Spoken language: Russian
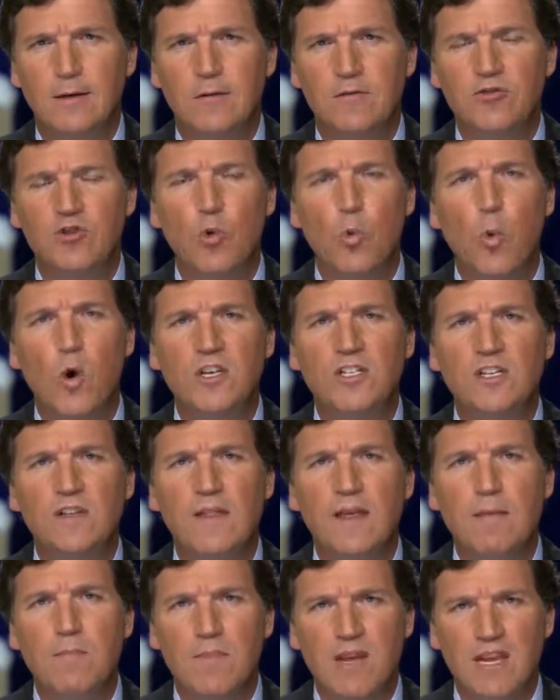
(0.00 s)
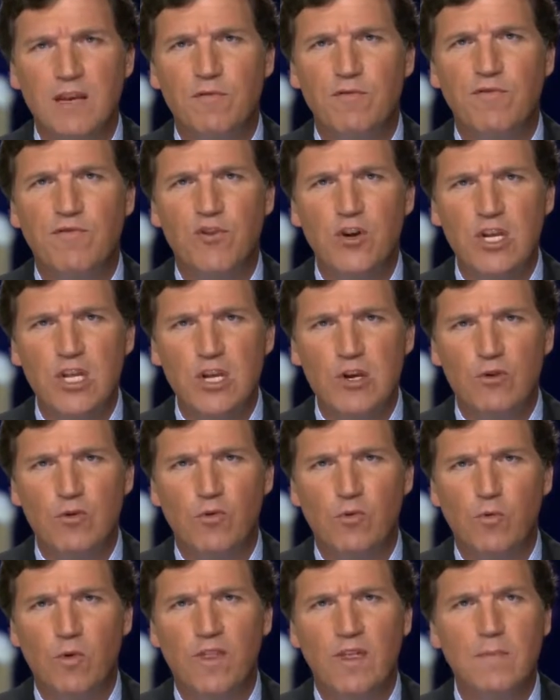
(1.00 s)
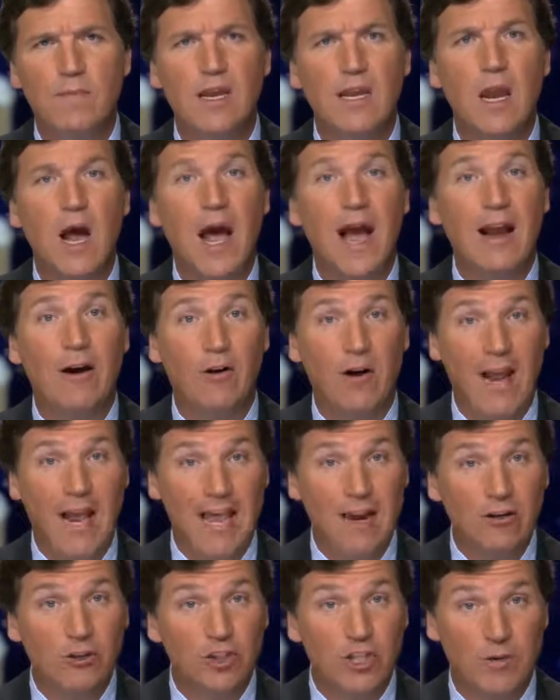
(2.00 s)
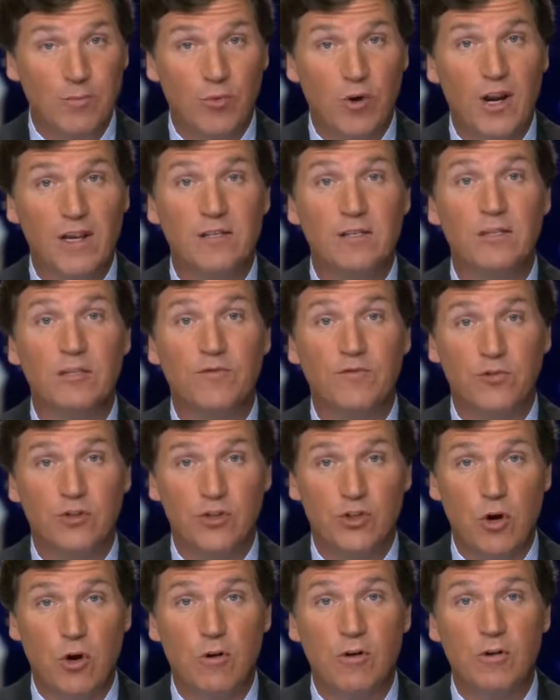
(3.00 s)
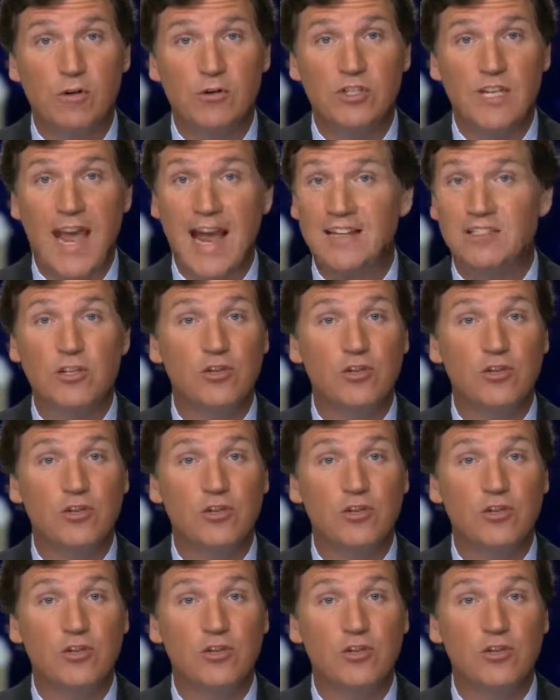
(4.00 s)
Что же они означают для вас? Ну, для начала, повышение цен на энергию.